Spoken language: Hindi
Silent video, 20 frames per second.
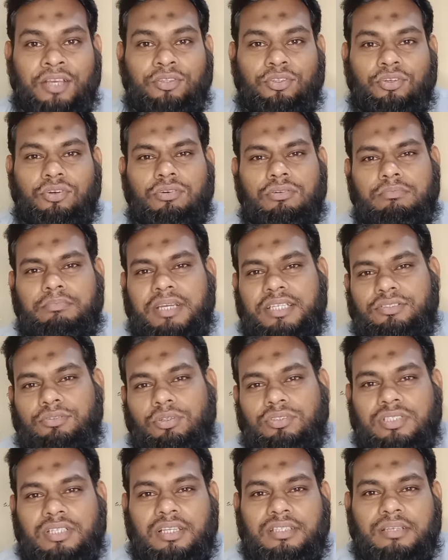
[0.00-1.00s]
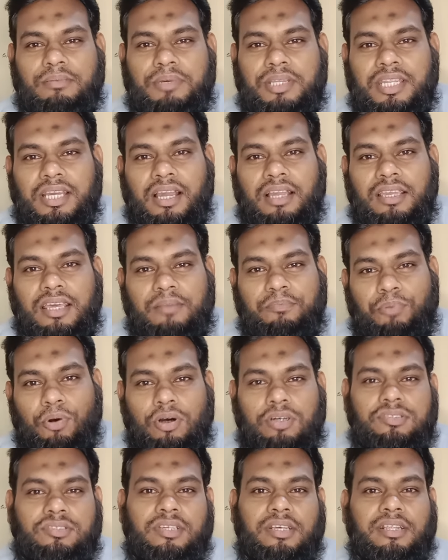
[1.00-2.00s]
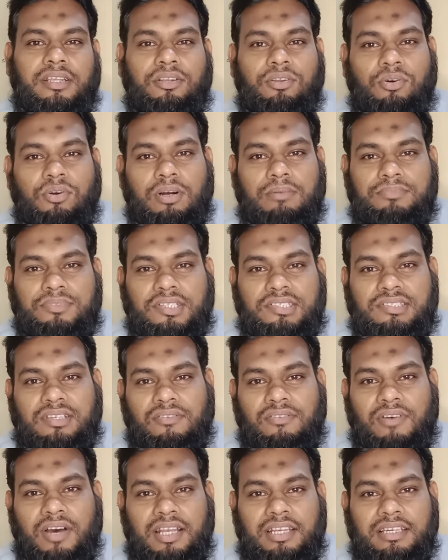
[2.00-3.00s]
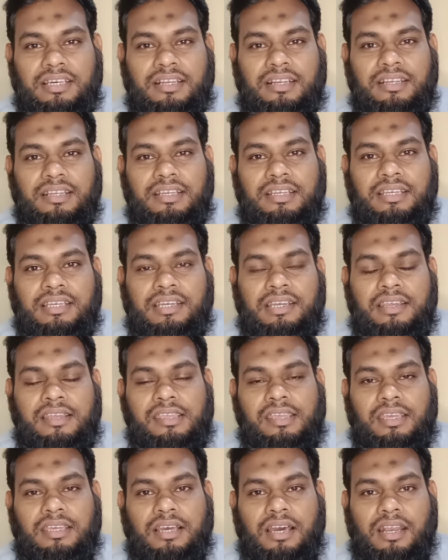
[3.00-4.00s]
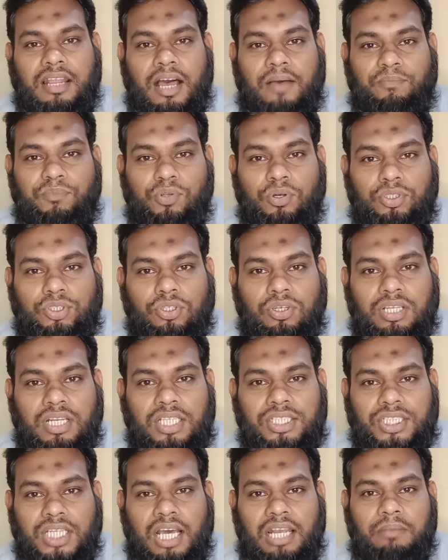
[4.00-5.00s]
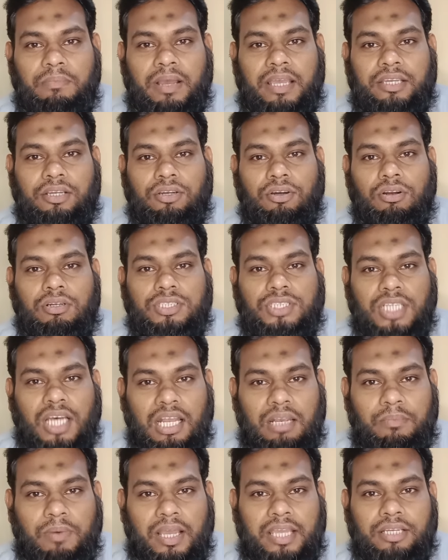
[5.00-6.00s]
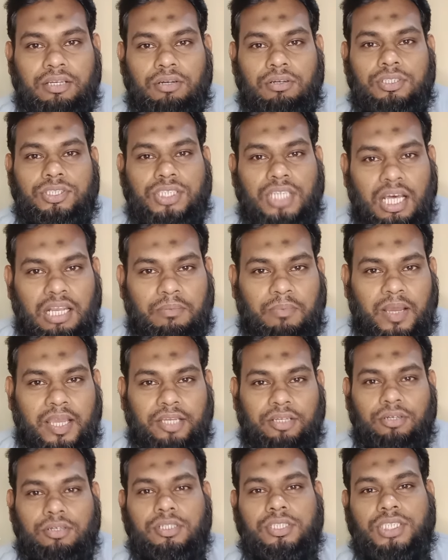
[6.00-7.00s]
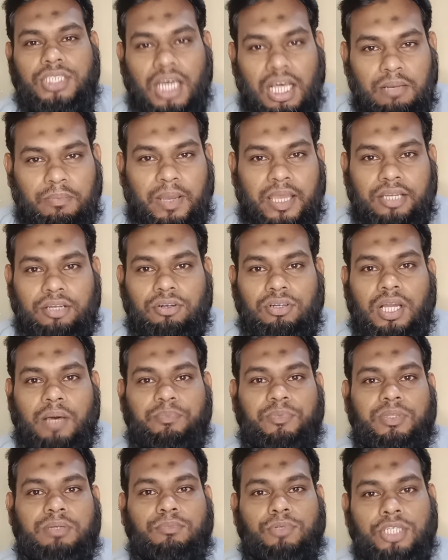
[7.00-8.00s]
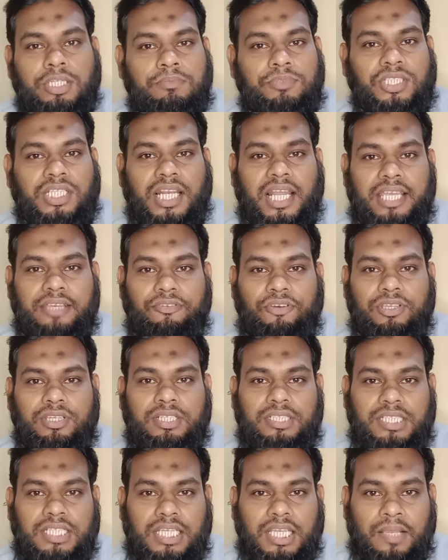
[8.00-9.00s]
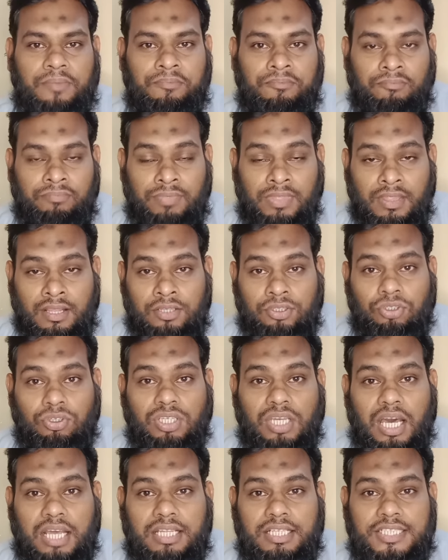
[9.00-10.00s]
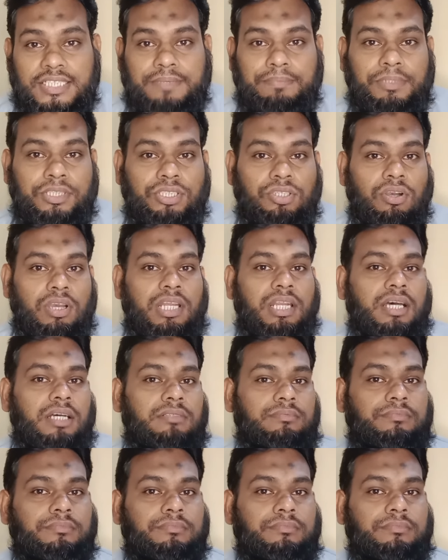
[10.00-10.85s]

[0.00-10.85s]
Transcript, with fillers: तो मैं सोच रहा था मैंने कहा यार बहुत सारे लोग हमसे सवाल कर रहे हैं कि यार आप लोग जो है ना जाल बाइकआउट जाल बाइकआउट जाल बाइकआउट जाल बाइकआउट आपने मुहिम चलाई हुई है ठीक है तो यार इसमें जो है ना